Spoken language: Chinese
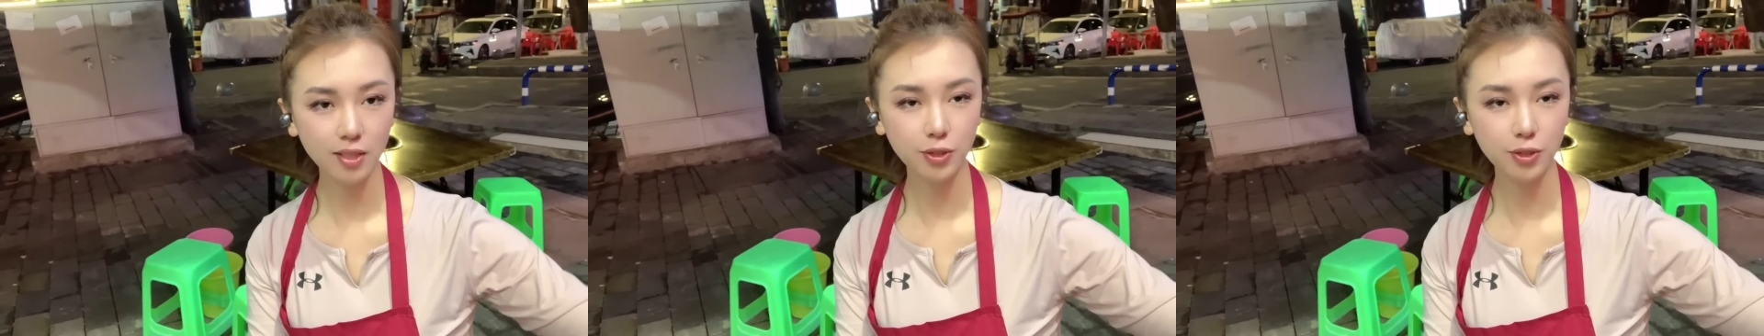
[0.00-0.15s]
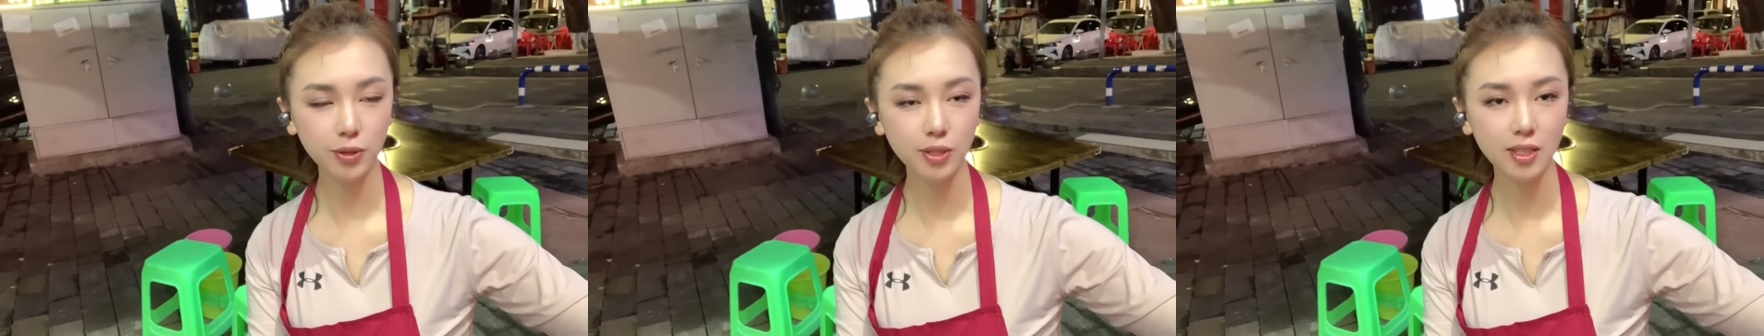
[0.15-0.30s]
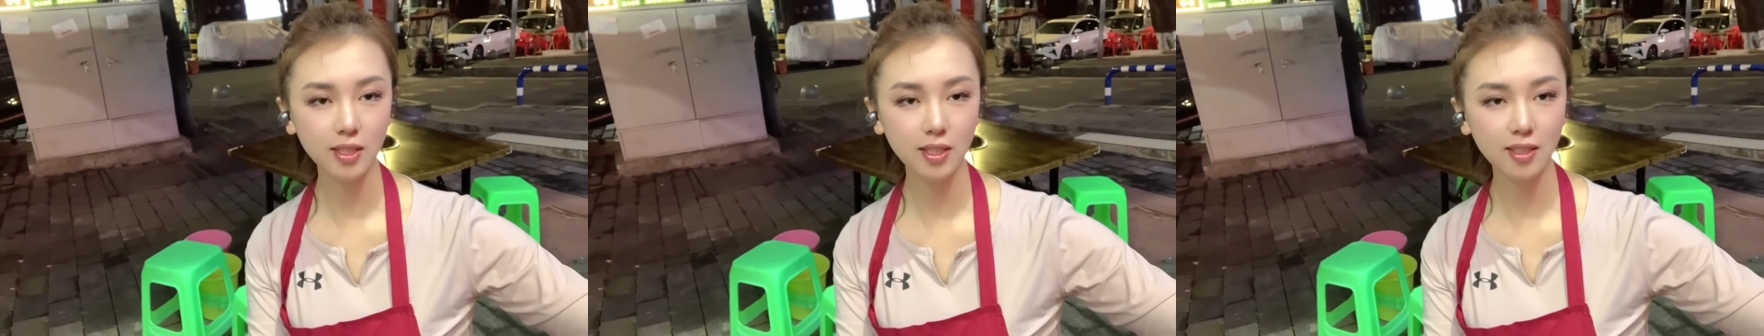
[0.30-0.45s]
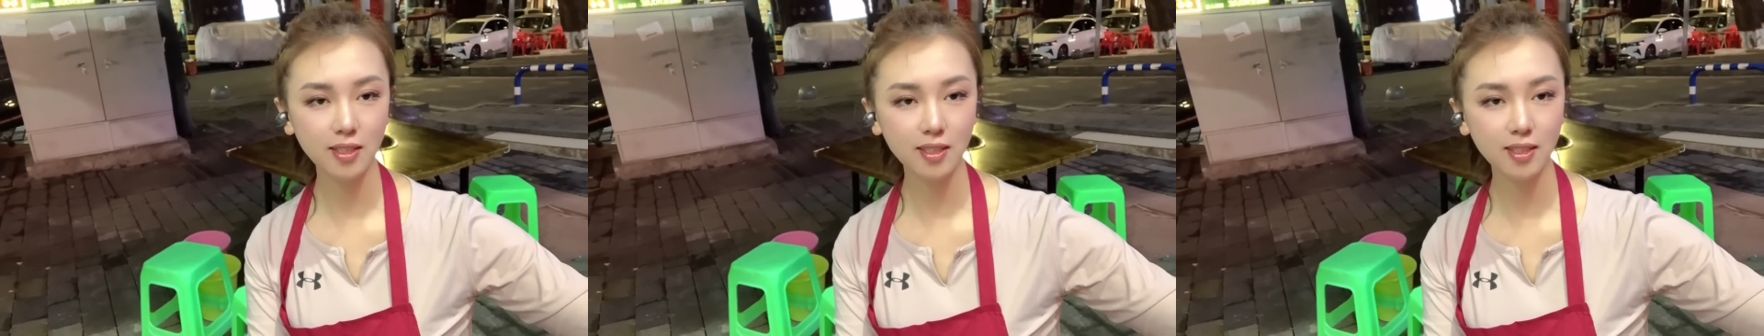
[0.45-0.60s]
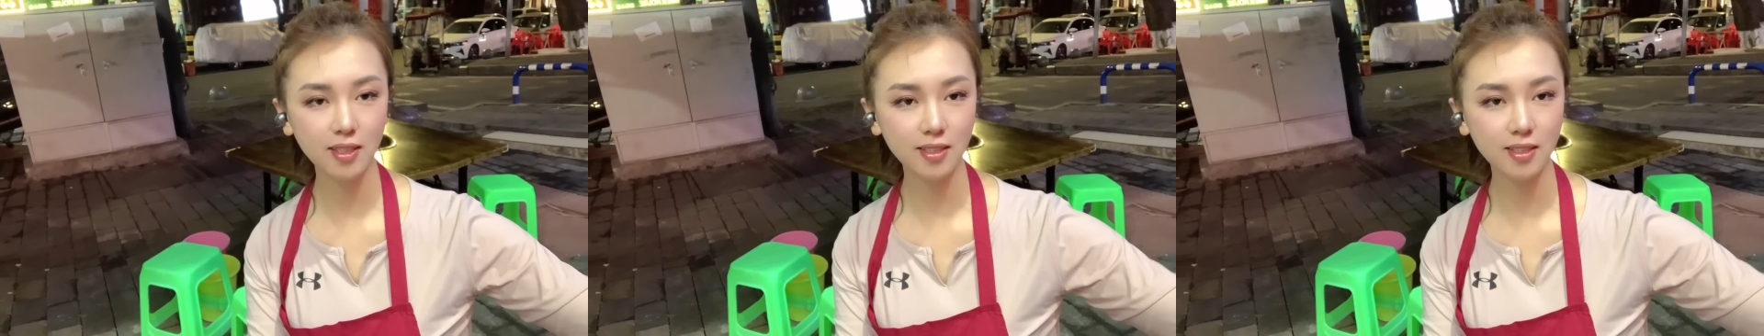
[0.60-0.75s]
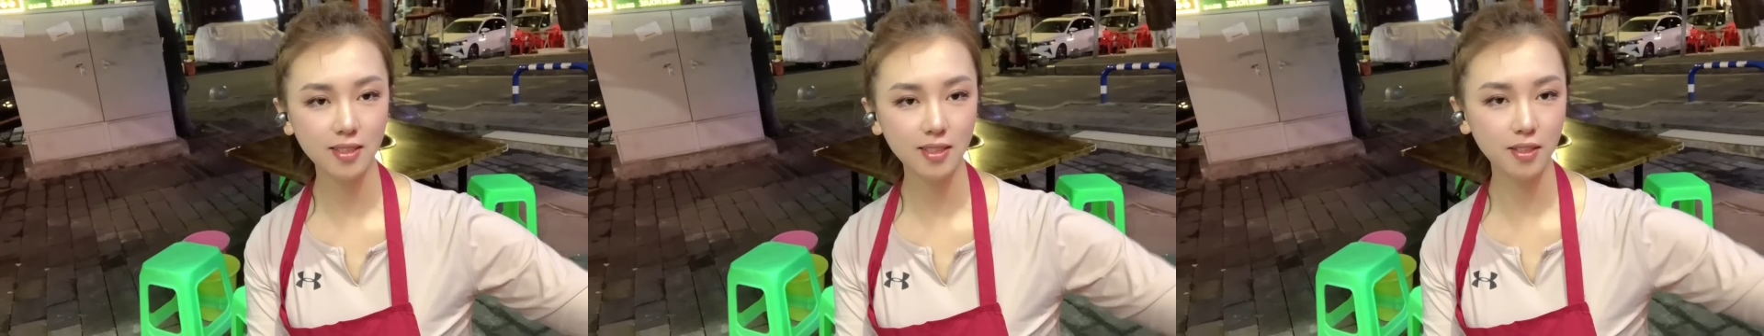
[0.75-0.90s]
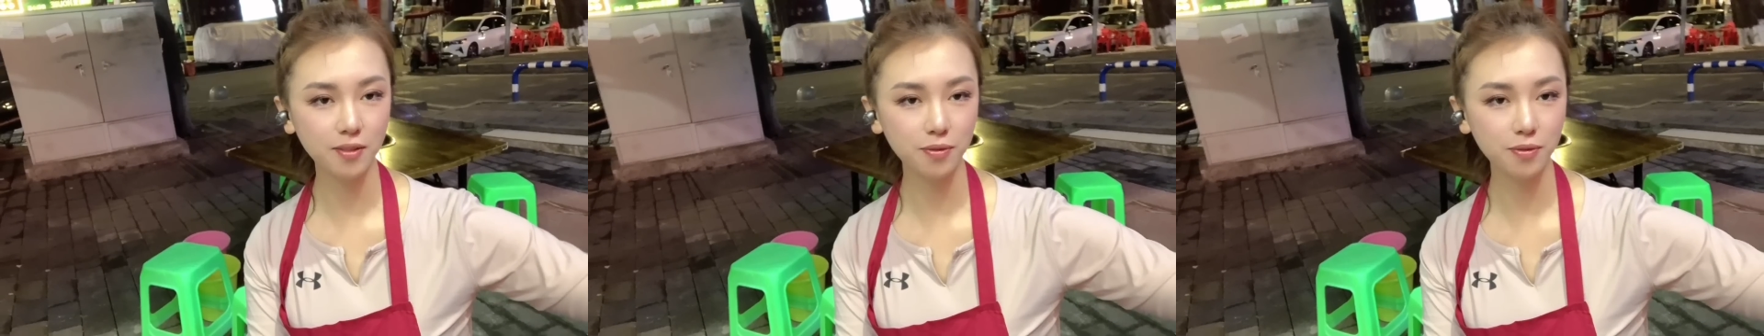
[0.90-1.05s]
就这个
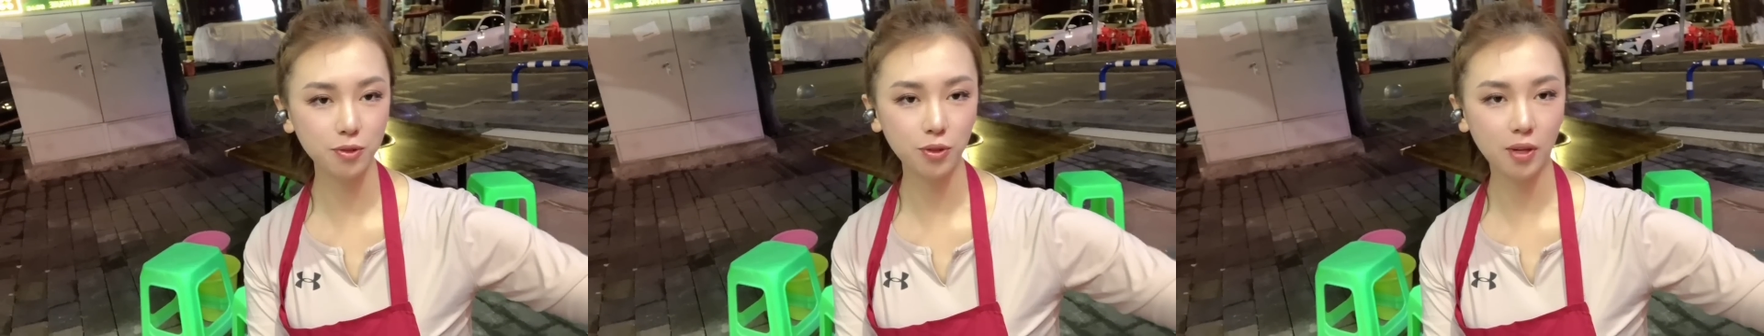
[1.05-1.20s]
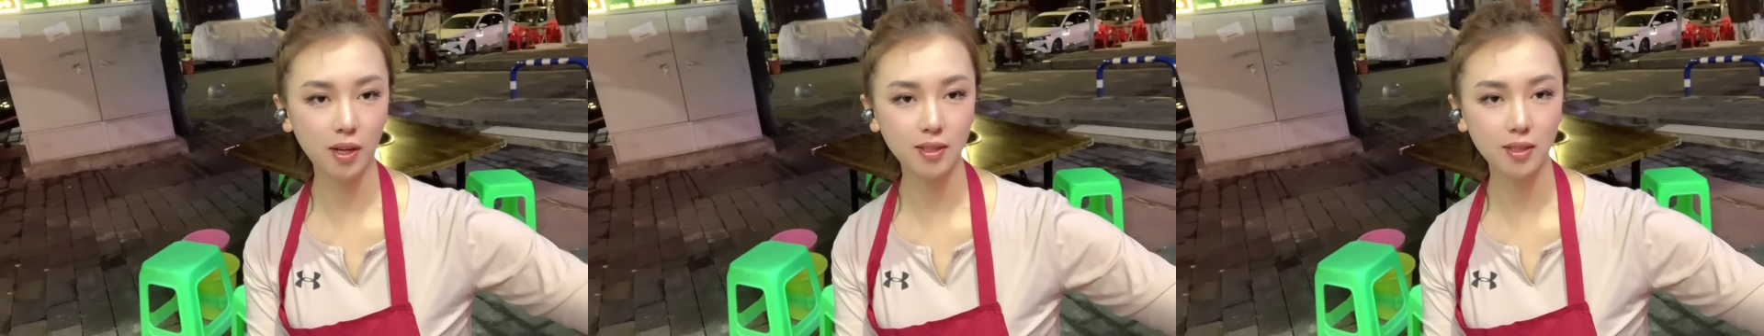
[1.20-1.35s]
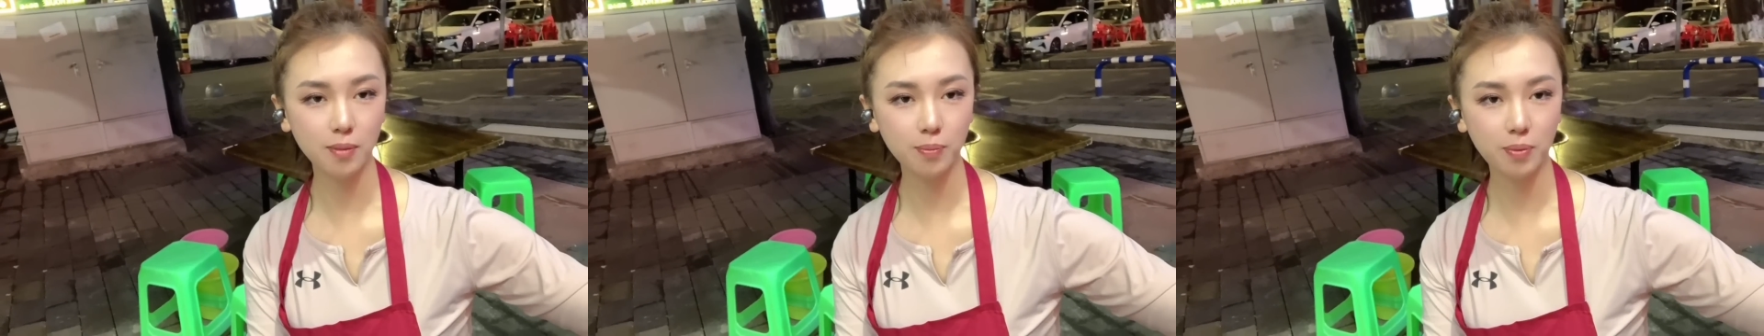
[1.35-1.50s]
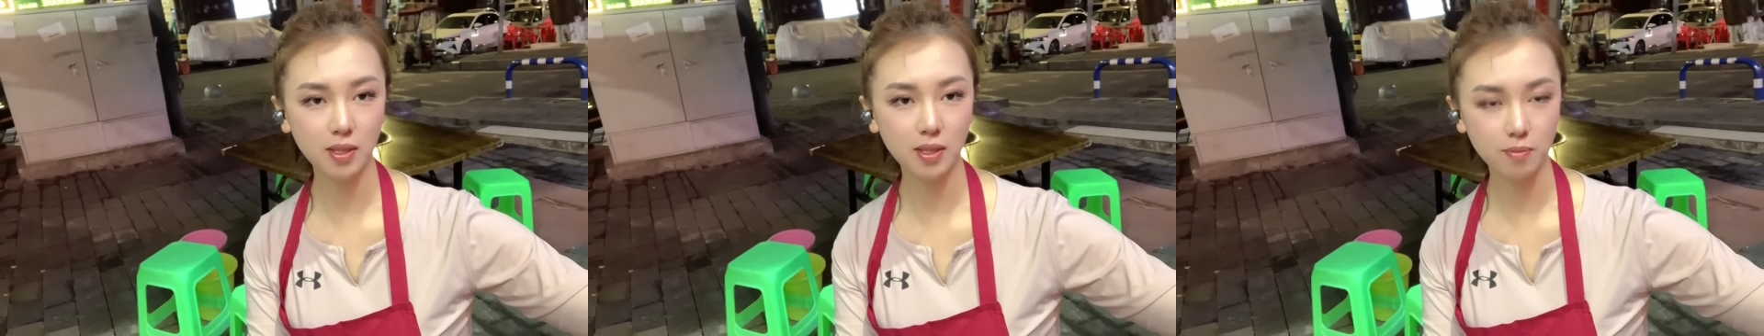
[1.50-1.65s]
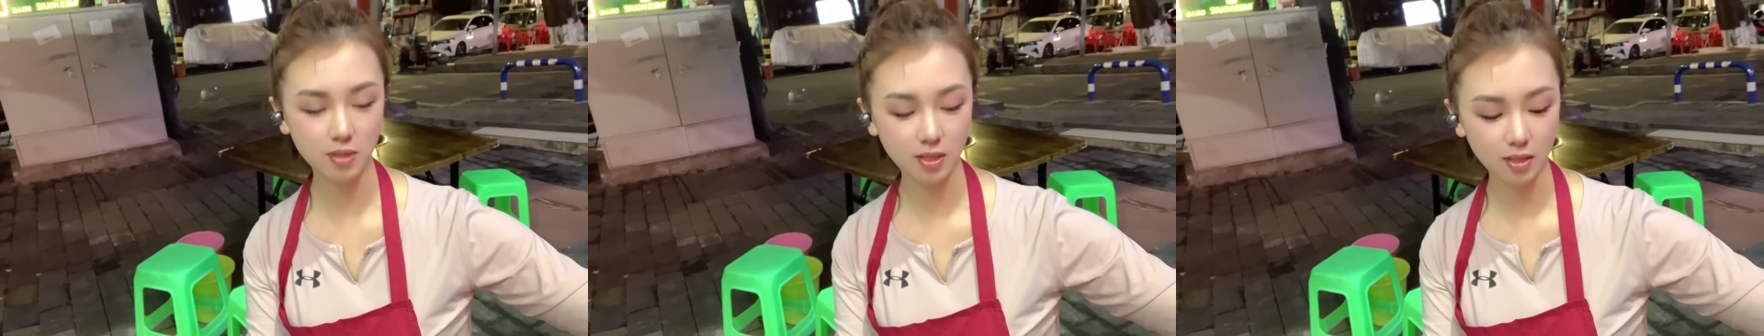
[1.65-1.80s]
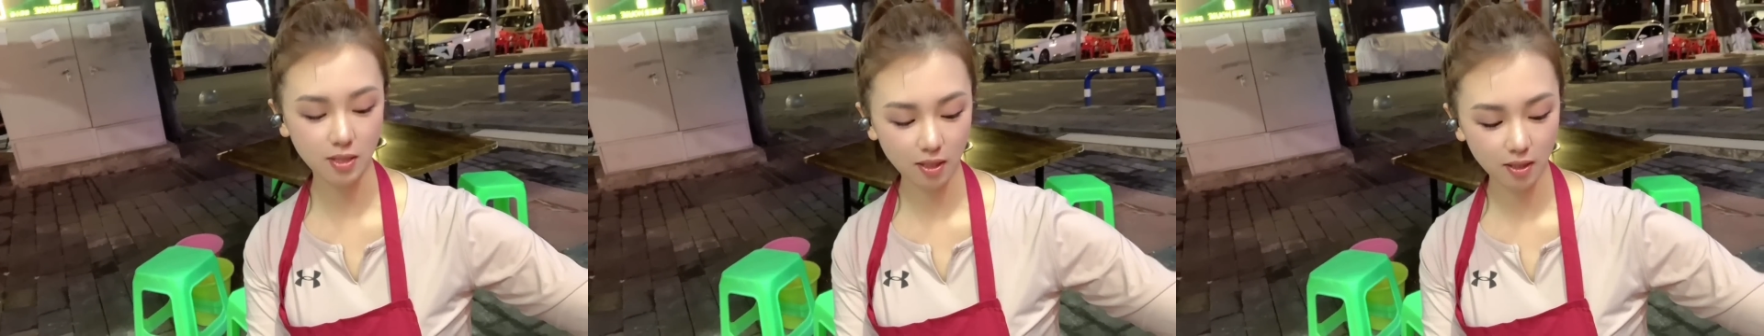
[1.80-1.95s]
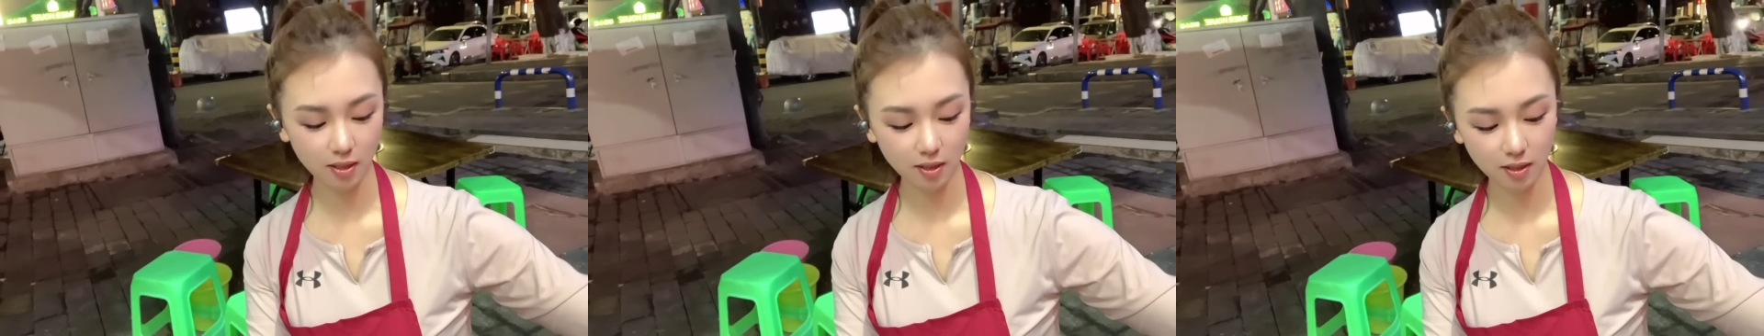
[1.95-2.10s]
衣服穿的不冷不
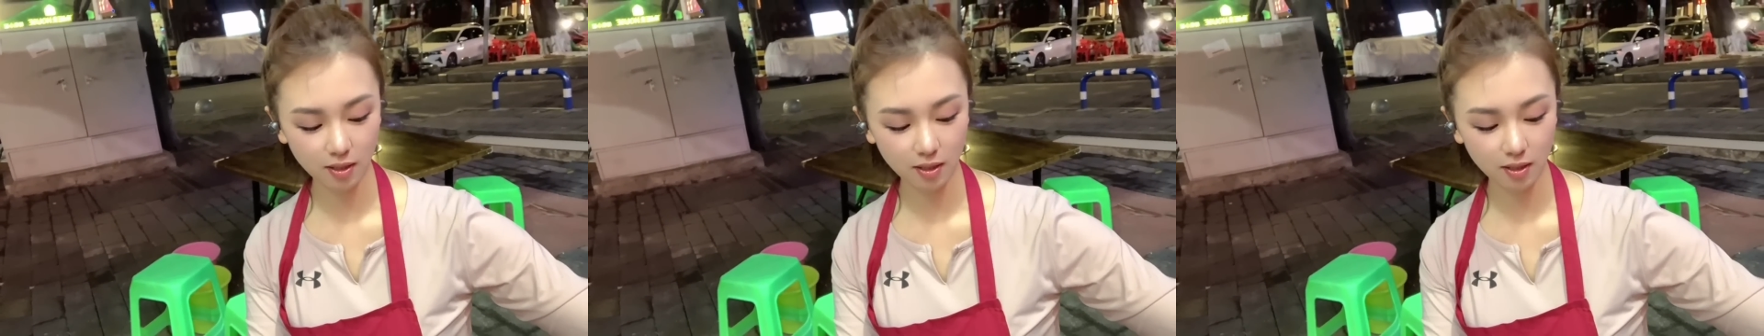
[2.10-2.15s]
热，